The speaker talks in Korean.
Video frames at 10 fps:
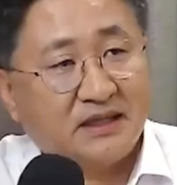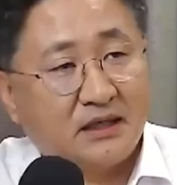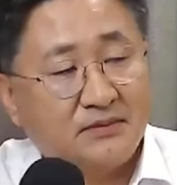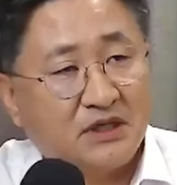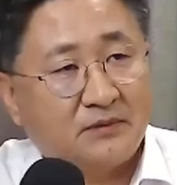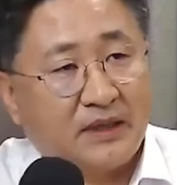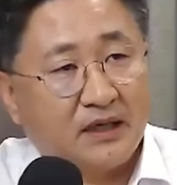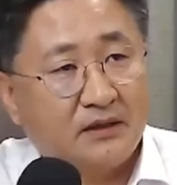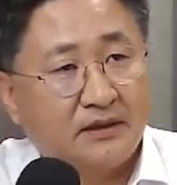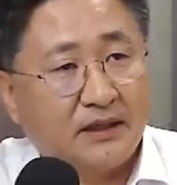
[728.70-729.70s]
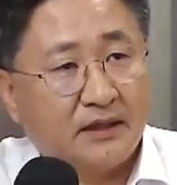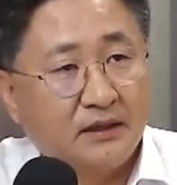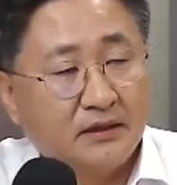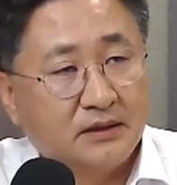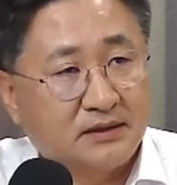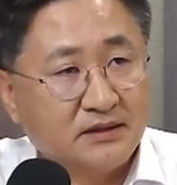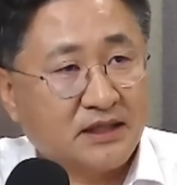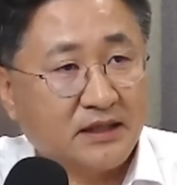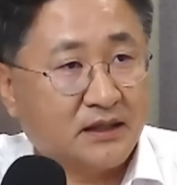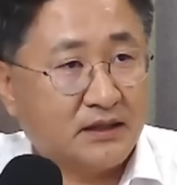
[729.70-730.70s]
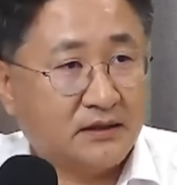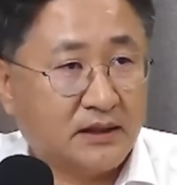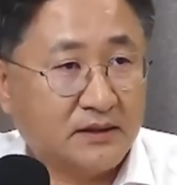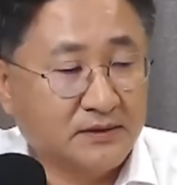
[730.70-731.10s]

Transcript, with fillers: 입장을 밝혔는데 어떤 차이가 있나요?